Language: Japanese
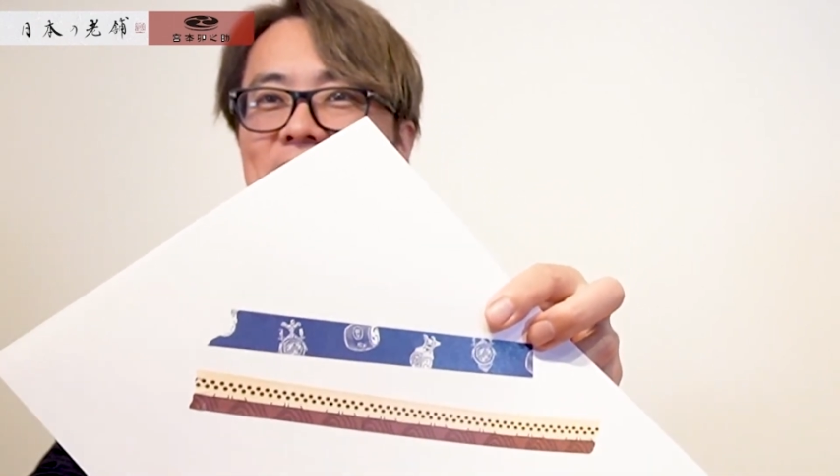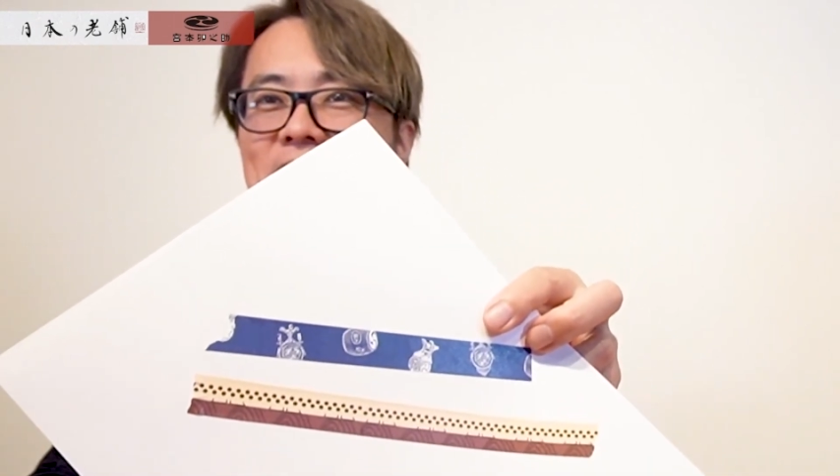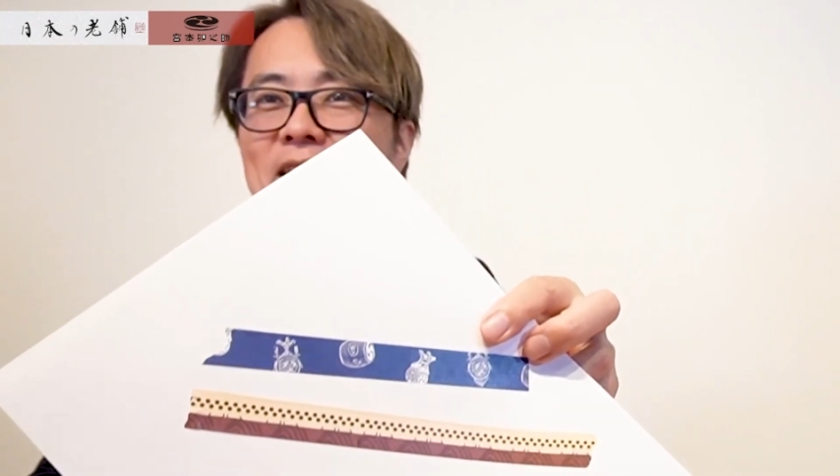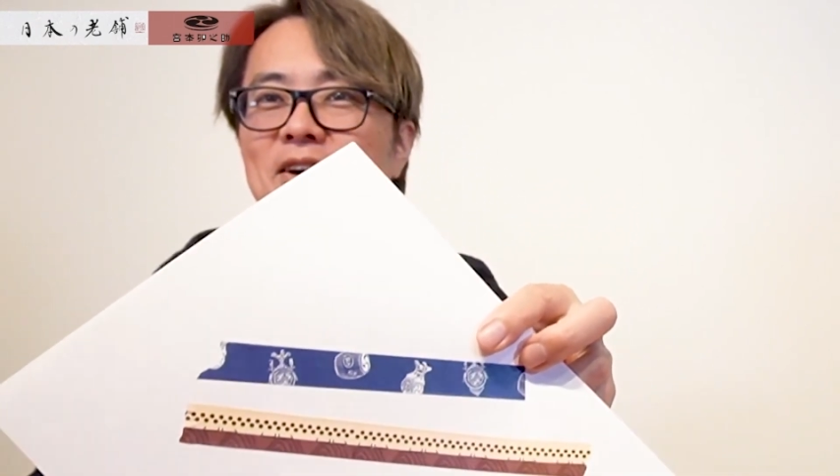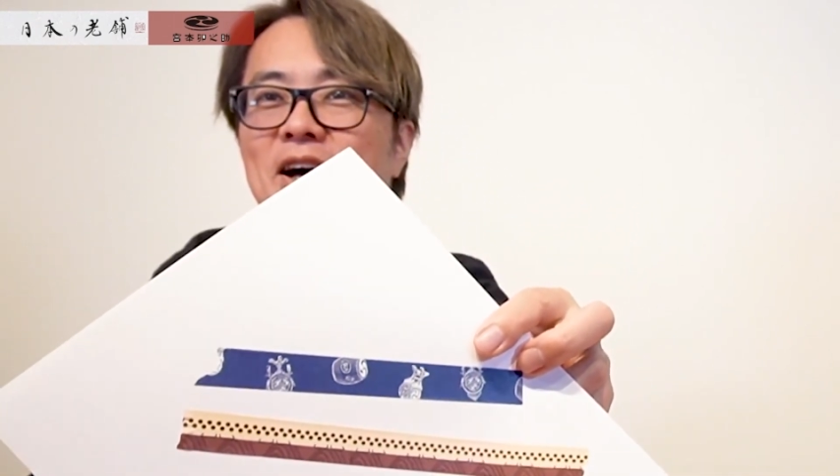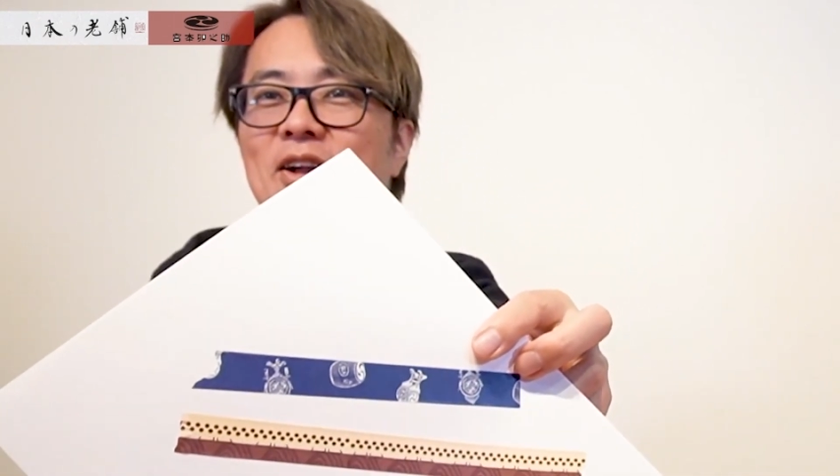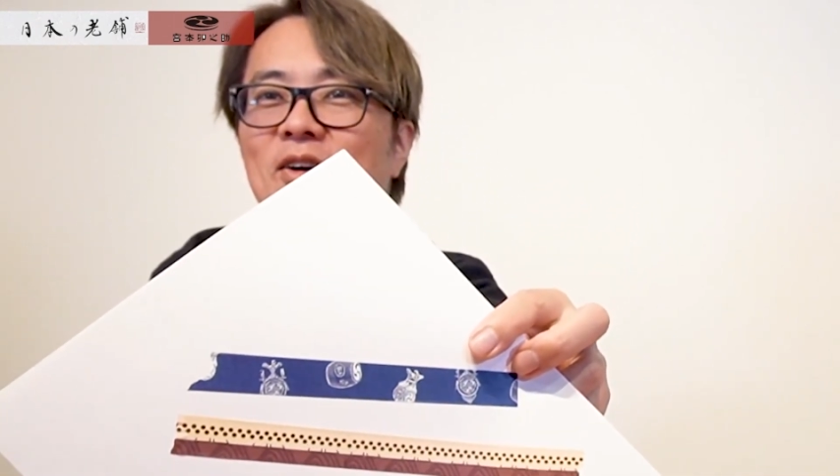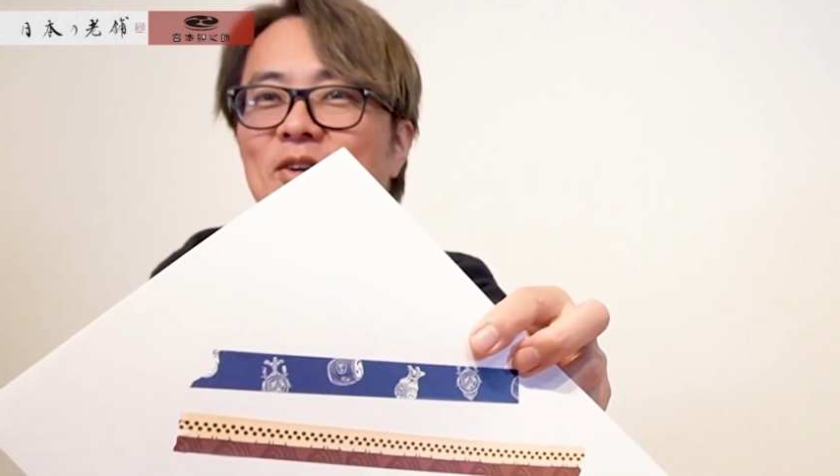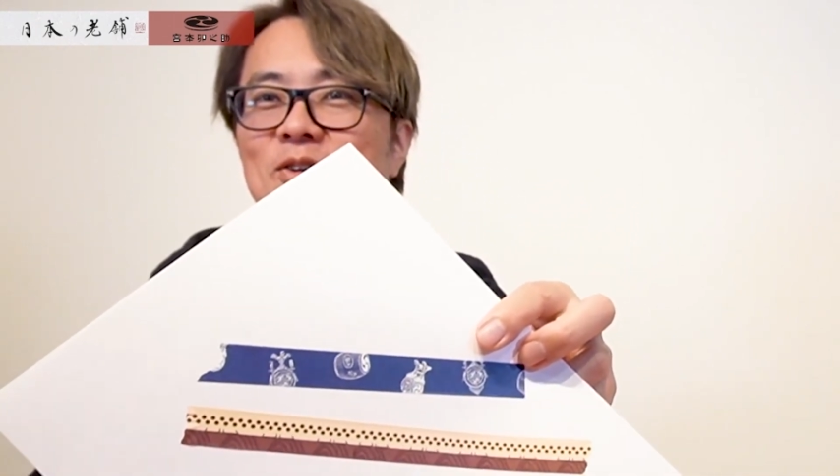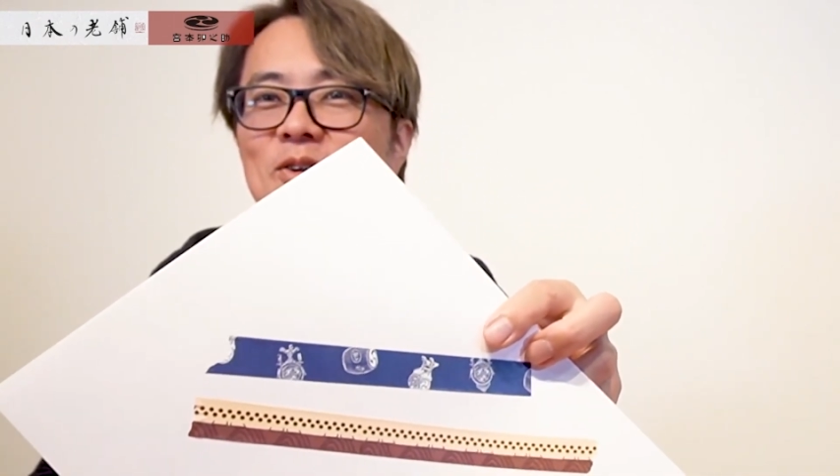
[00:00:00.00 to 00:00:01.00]
カってやるあ
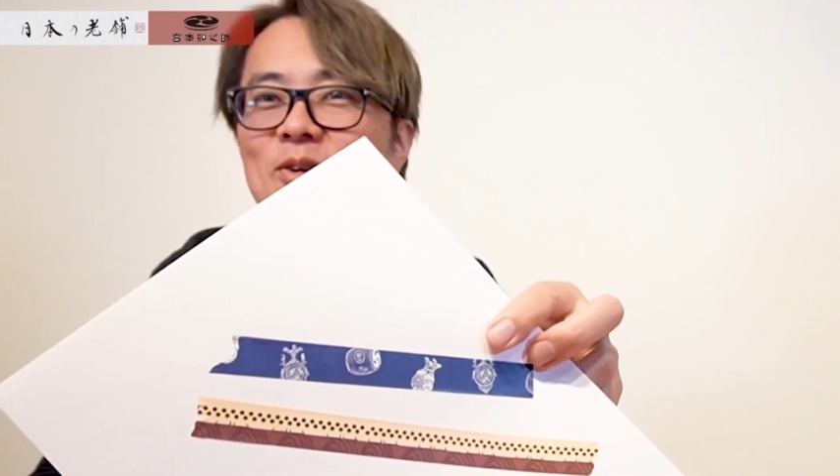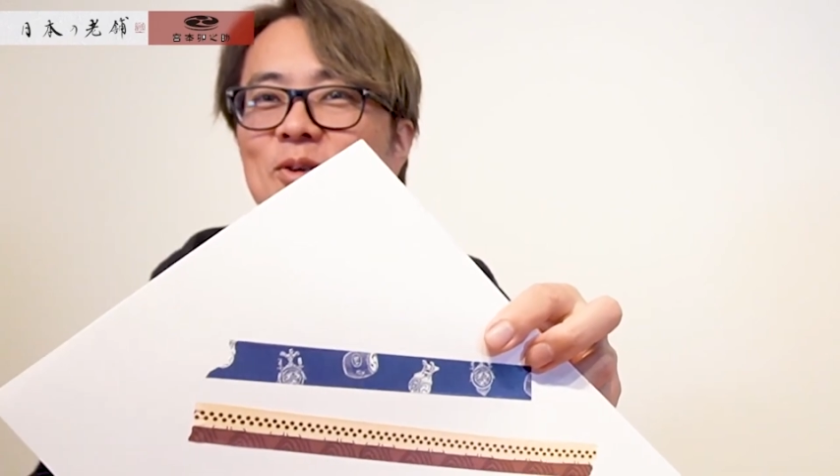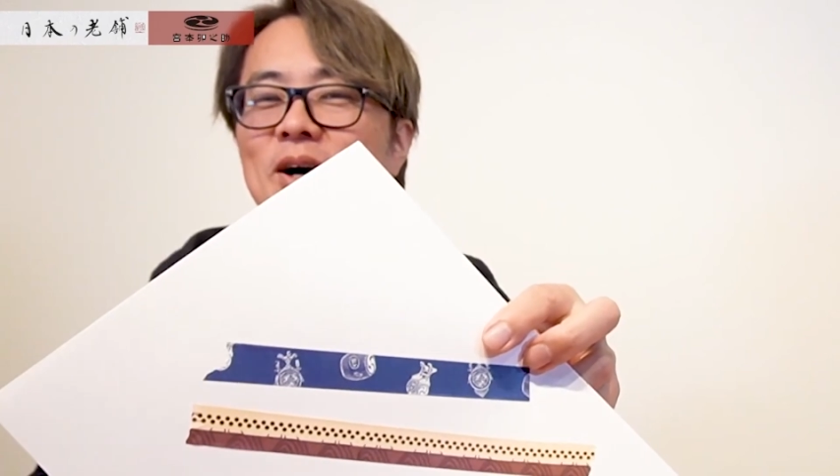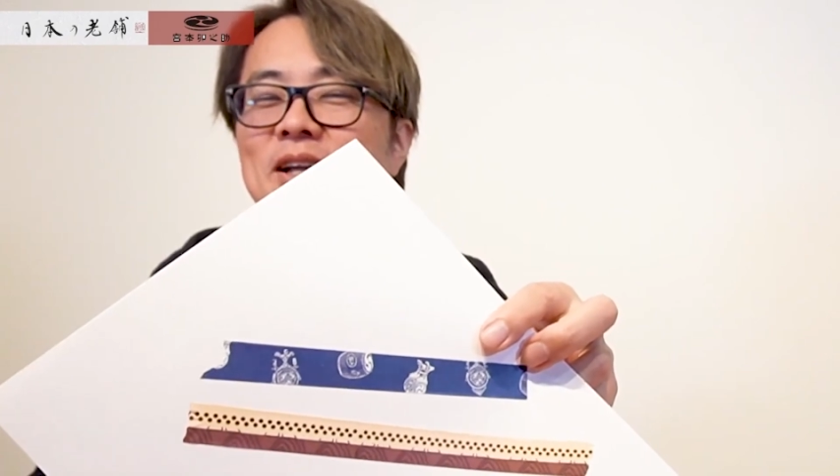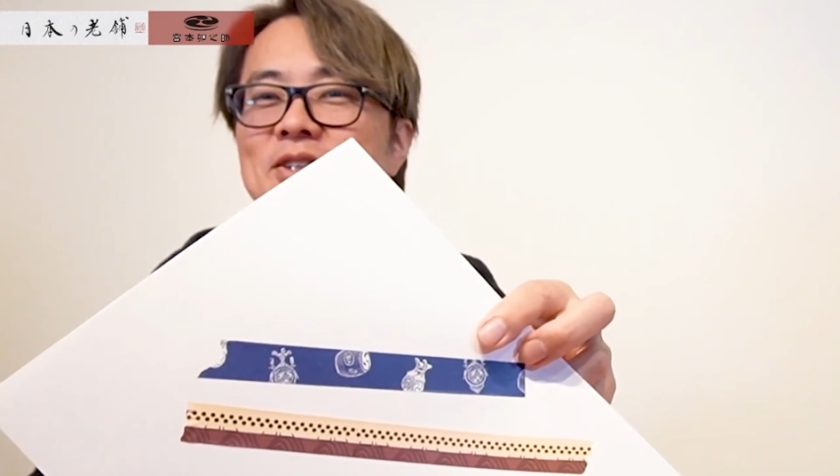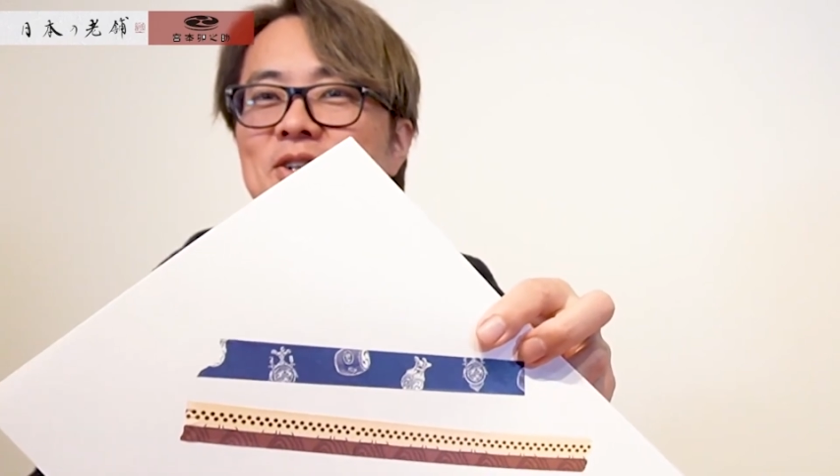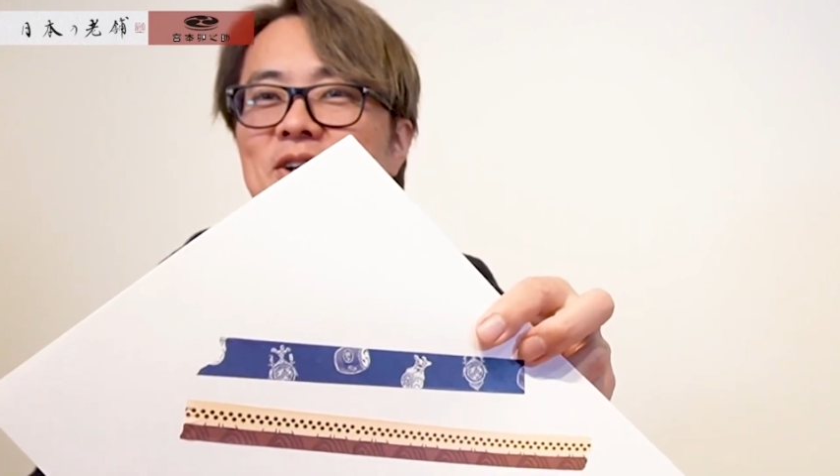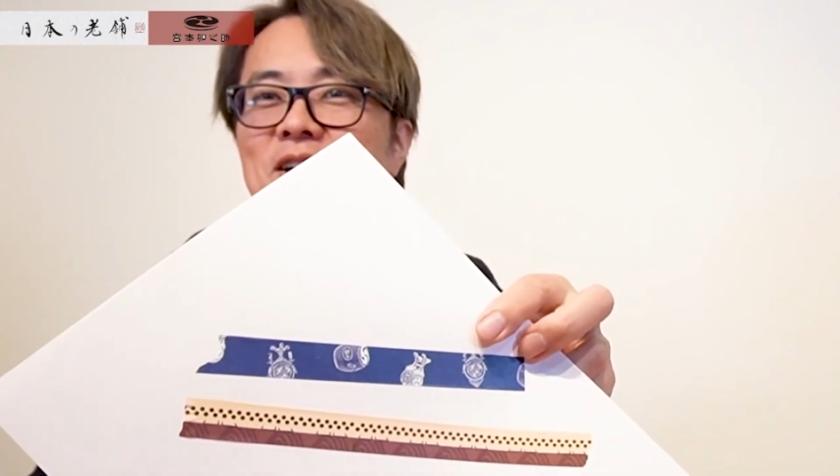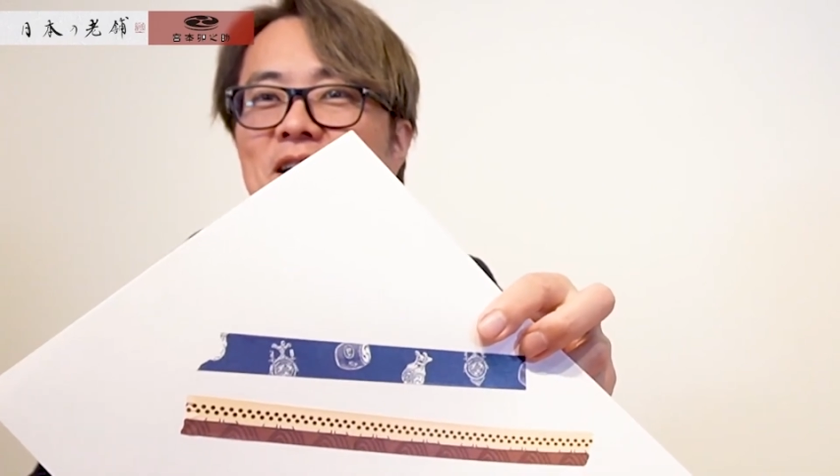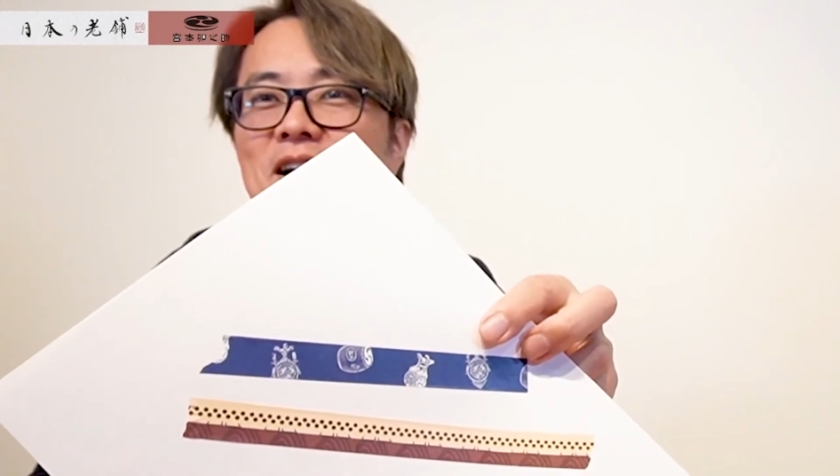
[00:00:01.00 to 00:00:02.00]
の黒いとこあるでしょ。